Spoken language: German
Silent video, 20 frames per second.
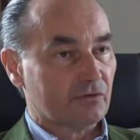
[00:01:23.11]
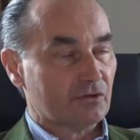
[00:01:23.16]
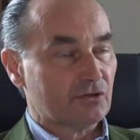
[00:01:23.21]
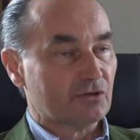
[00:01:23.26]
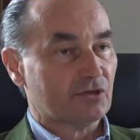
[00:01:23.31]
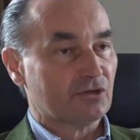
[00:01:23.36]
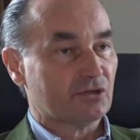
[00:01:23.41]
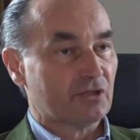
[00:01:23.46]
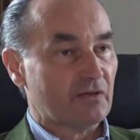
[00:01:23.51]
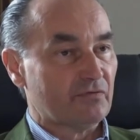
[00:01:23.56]
das
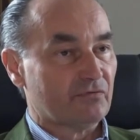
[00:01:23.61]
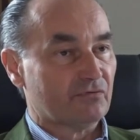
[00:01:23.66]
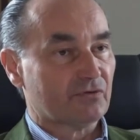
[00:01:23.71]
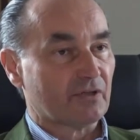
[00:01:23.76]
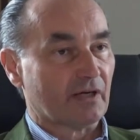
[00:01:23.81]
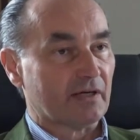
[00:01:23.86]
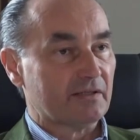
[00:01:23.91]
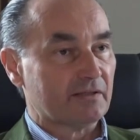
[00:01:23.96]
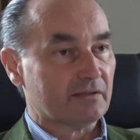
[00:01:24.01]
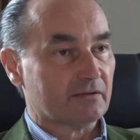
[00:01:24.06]
Geschäft
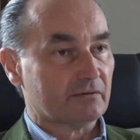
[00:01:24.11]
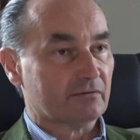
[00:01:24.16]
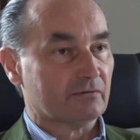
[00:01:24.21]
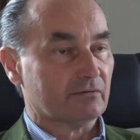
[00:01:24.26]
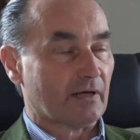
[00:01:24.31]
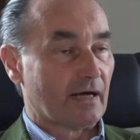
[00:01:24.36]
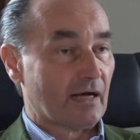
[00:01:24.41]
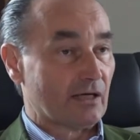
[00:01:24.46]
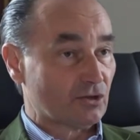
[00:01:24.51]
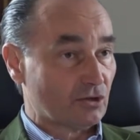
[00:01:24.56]
recht
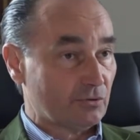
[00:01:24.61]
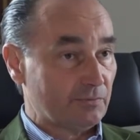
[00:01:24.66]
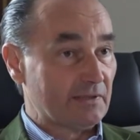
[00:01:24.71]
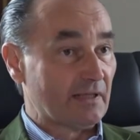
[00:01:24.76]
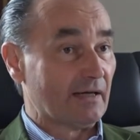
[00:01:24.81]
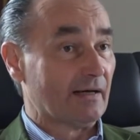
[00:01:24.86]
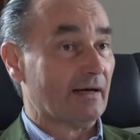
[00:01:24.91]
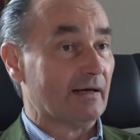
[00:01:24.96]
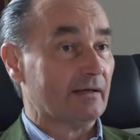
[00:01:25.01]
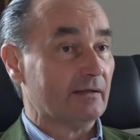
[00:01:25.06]
rasch
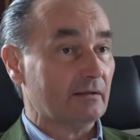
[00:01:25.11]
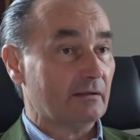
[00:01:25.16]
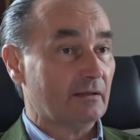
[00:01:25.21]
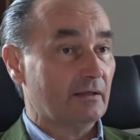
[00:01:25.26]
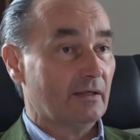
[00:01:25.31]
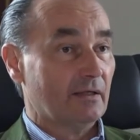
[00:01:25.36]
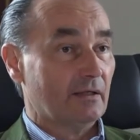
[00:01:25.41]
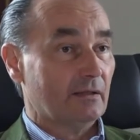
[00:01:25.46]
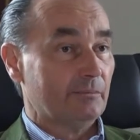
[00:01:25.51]
wieder an.